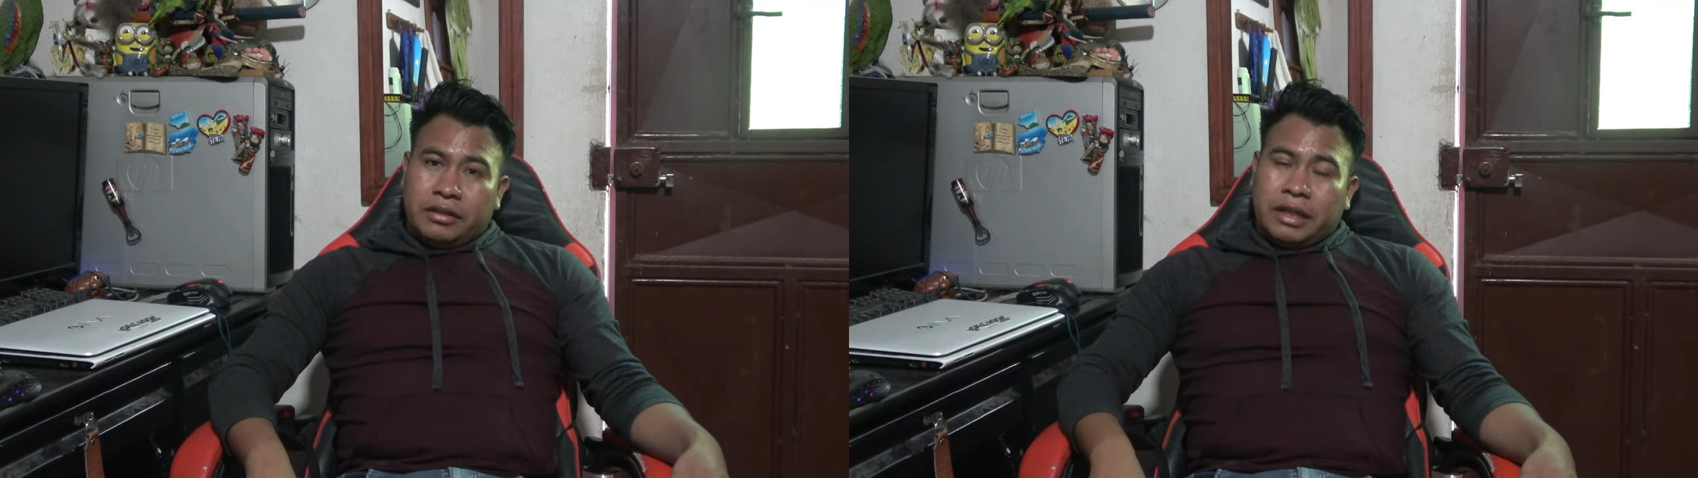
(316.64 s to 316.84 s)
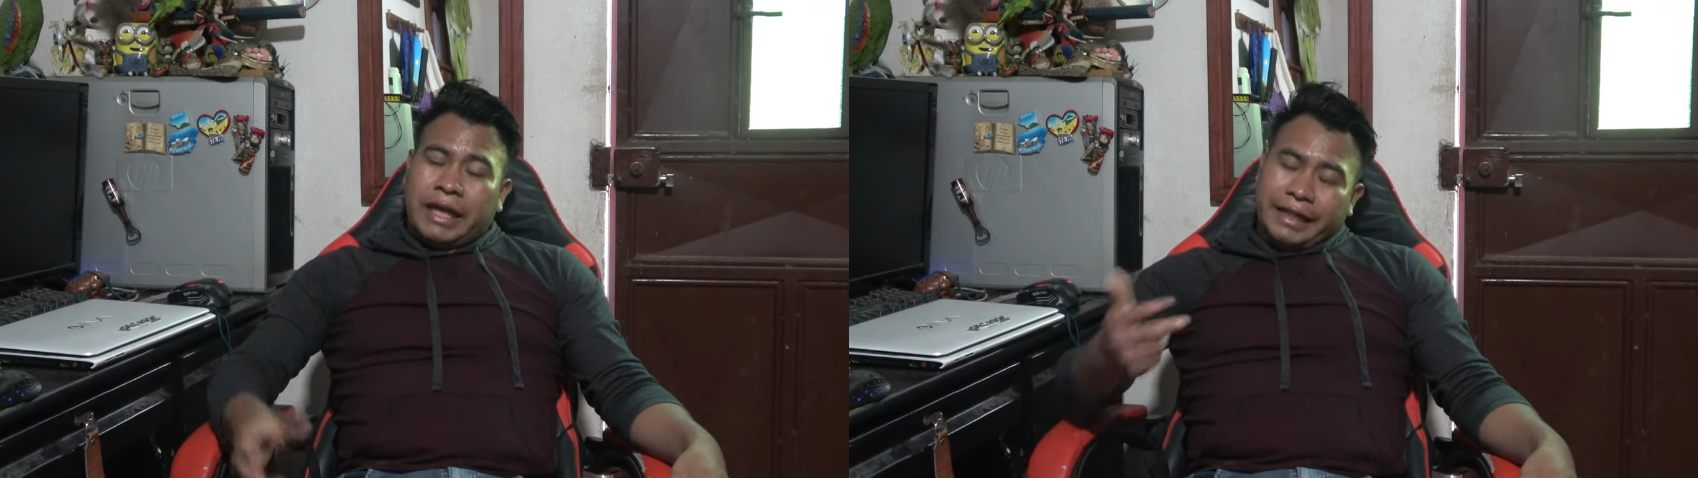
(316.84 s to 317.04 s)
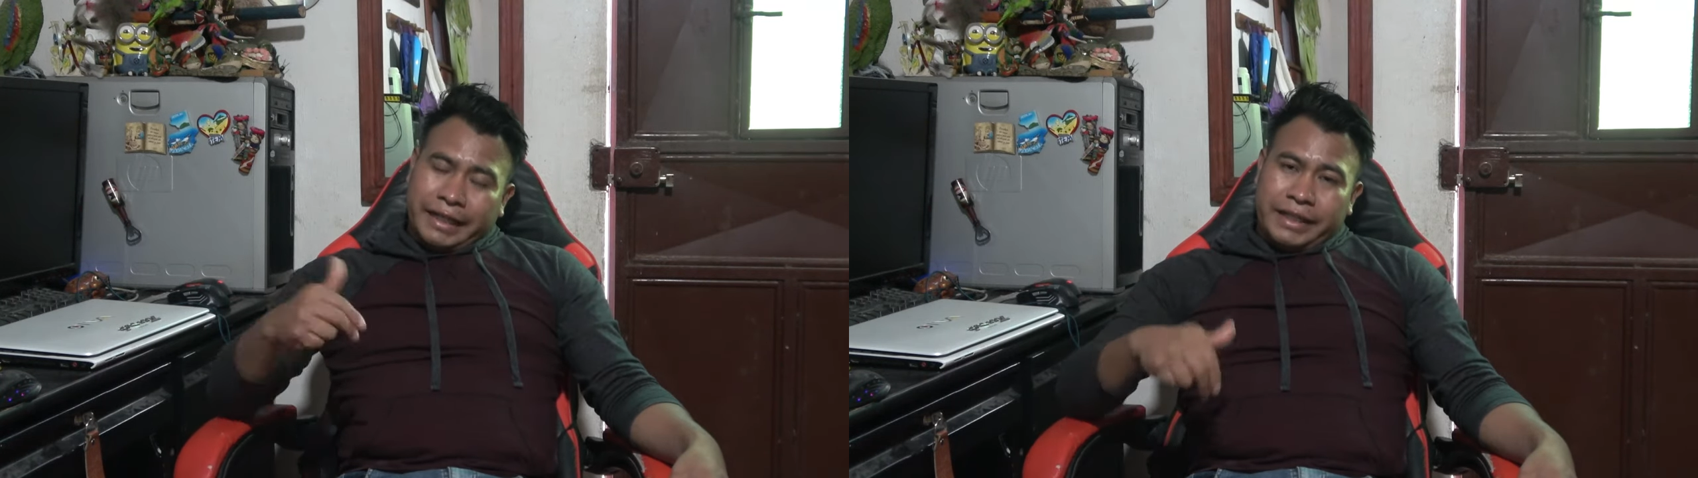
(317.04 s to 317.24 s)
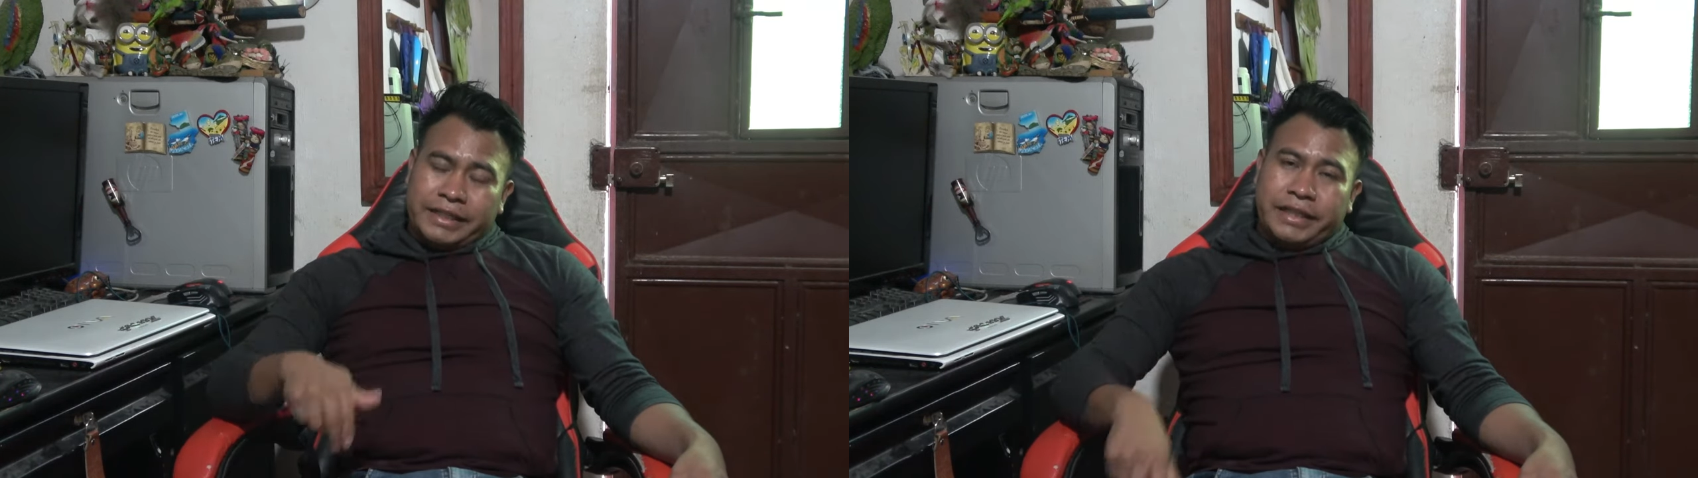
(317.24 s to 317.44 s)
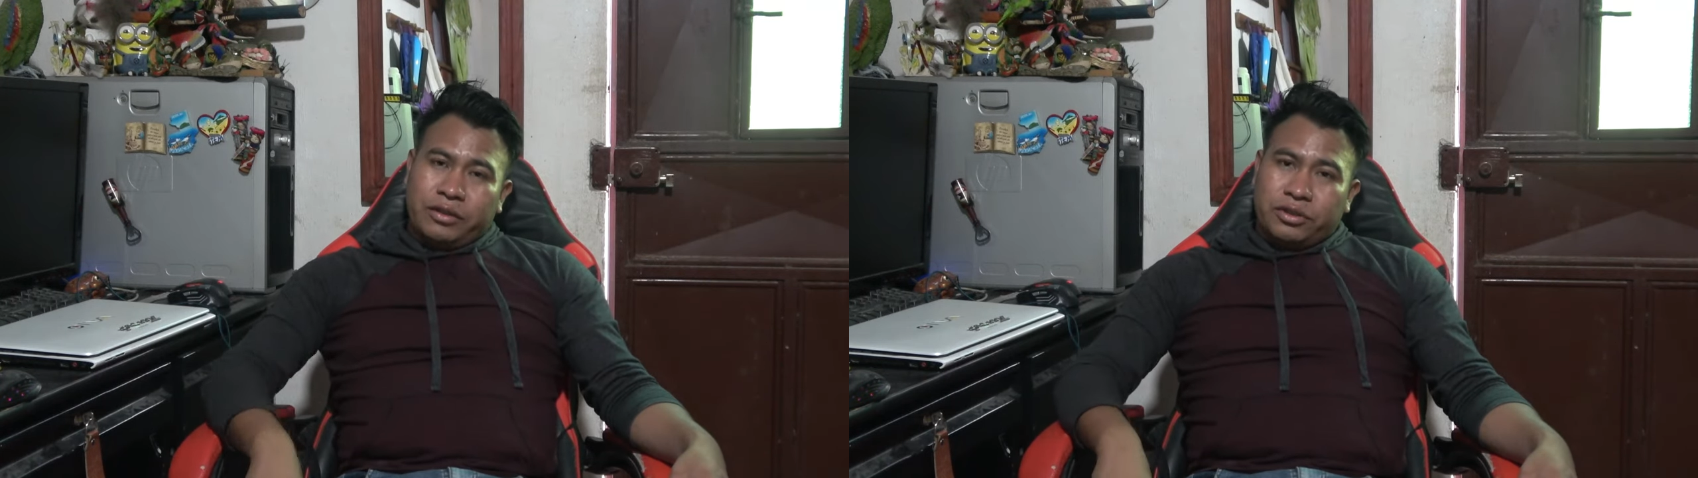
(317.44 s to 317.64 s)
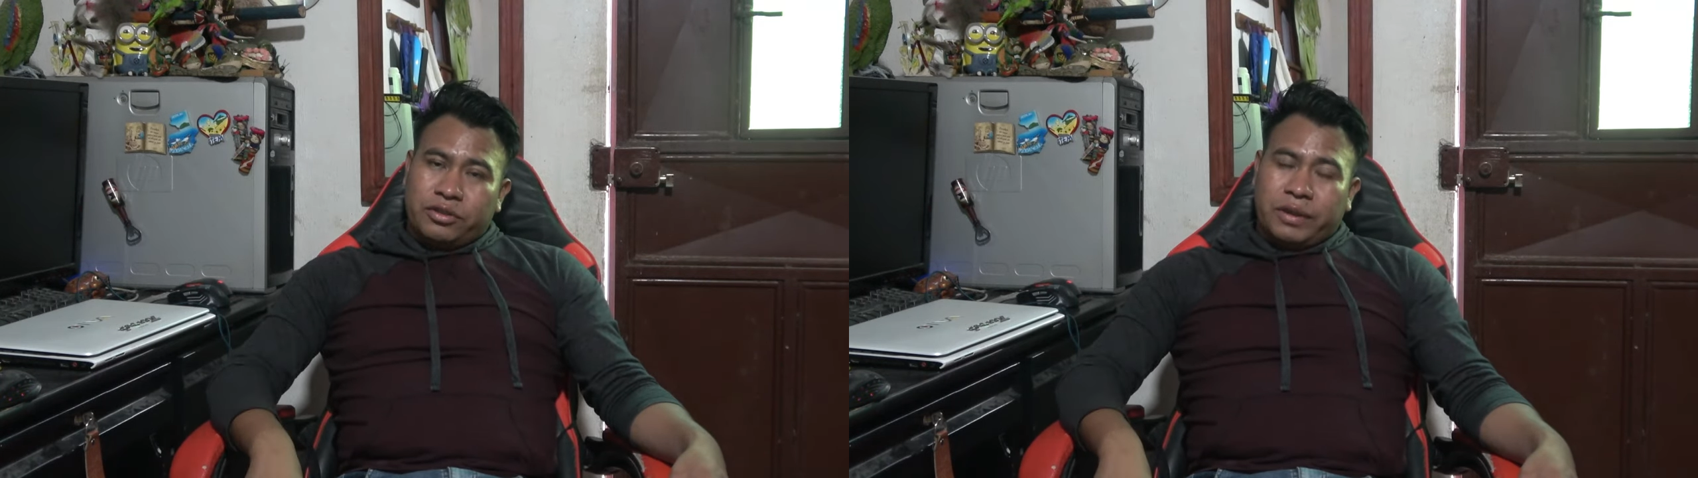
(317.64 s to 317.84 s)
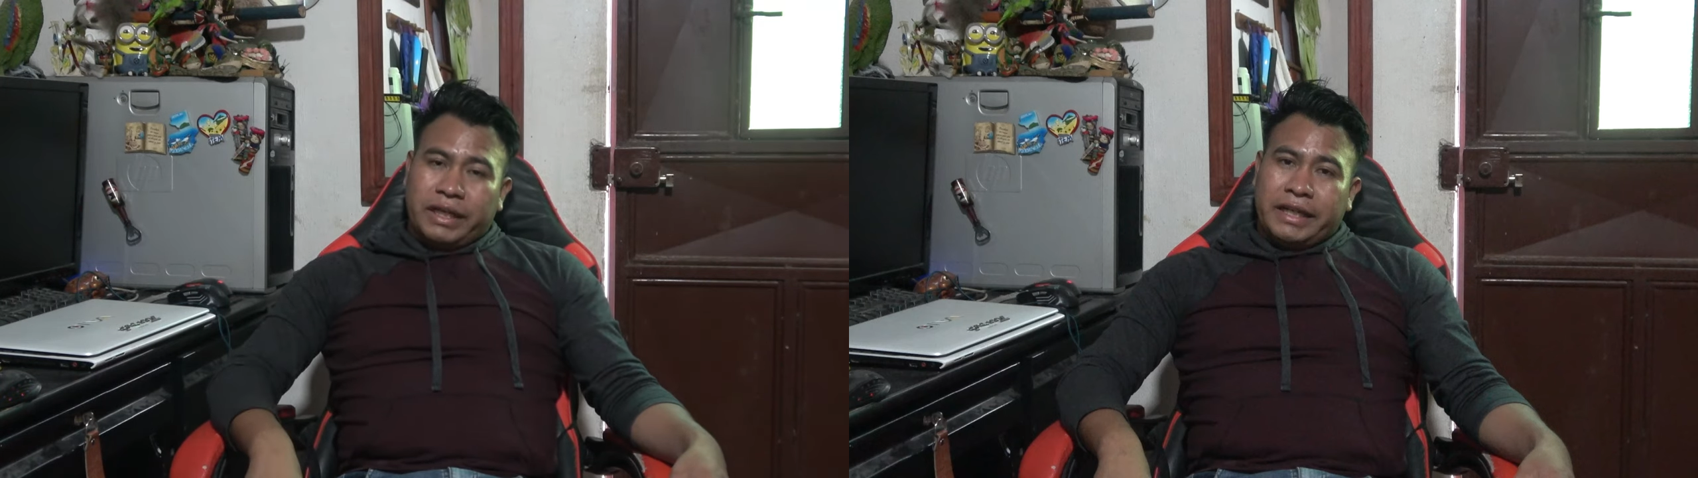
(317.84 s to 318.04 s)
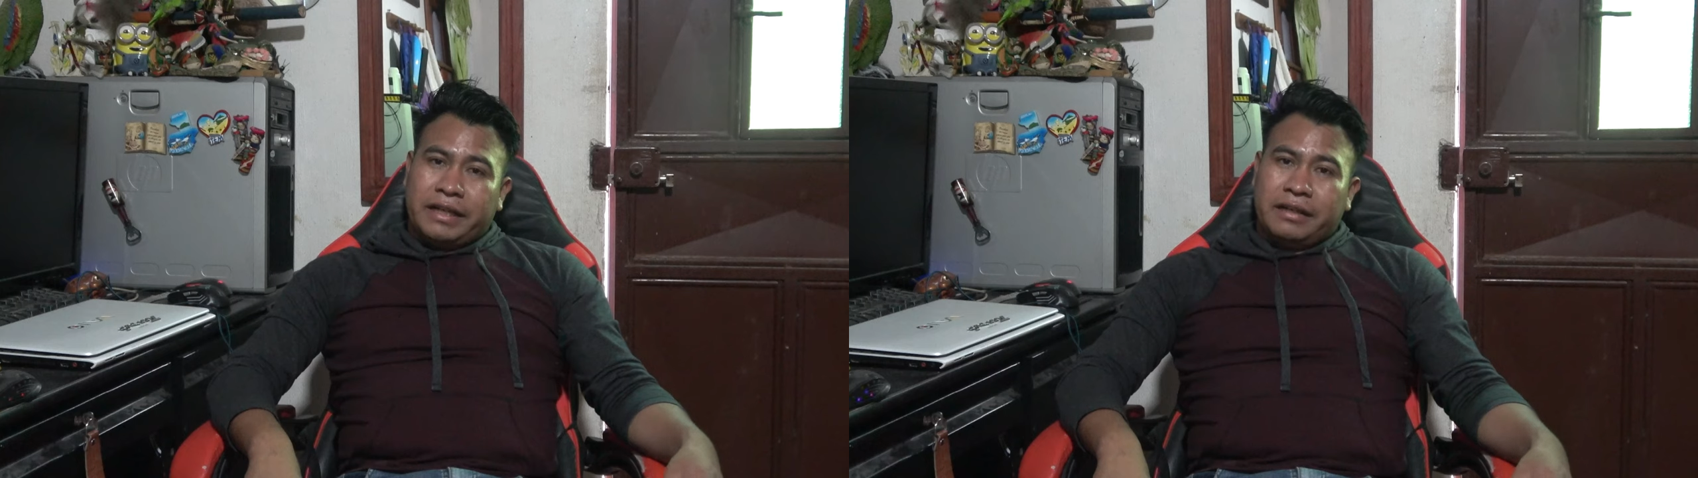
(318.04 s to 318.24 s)
ha regresado a nuestro
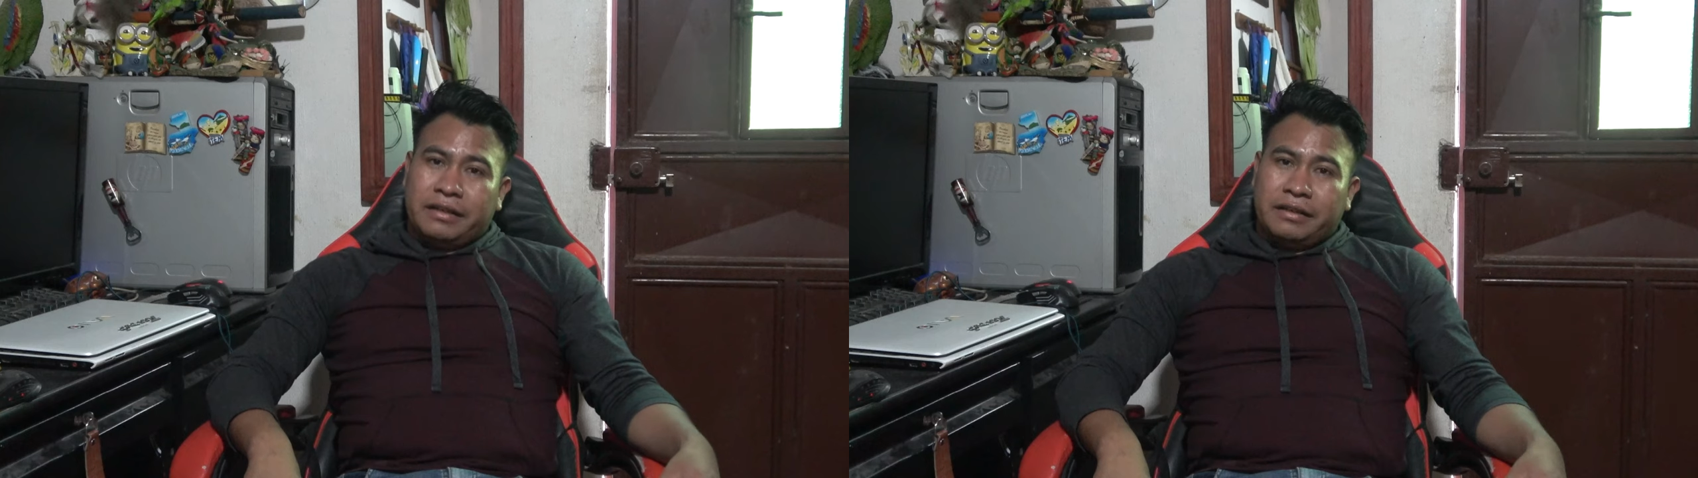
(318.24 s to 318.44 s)
canal.